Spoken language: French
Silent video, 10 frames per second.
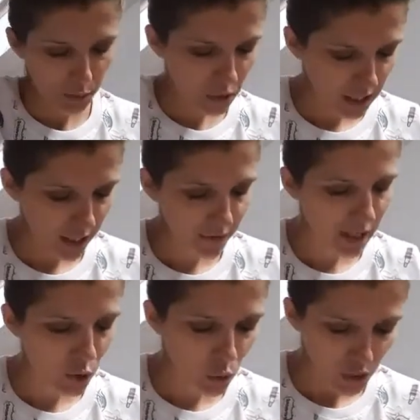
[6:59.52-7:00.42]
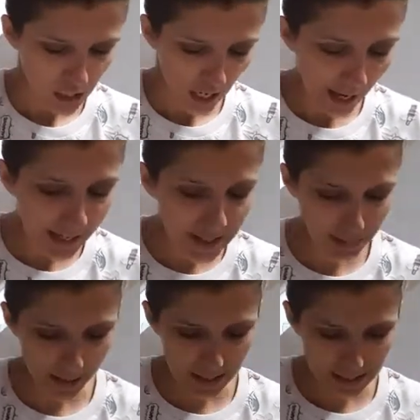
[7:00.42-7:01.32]
je pense ça vient de
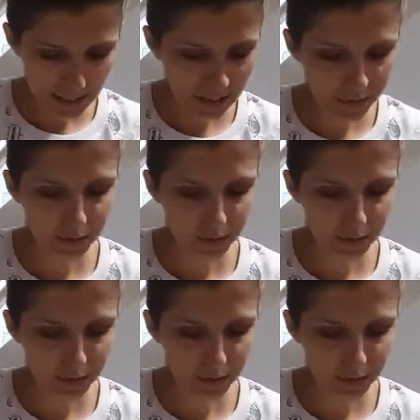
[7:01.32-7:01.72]
AliExpress. Hein.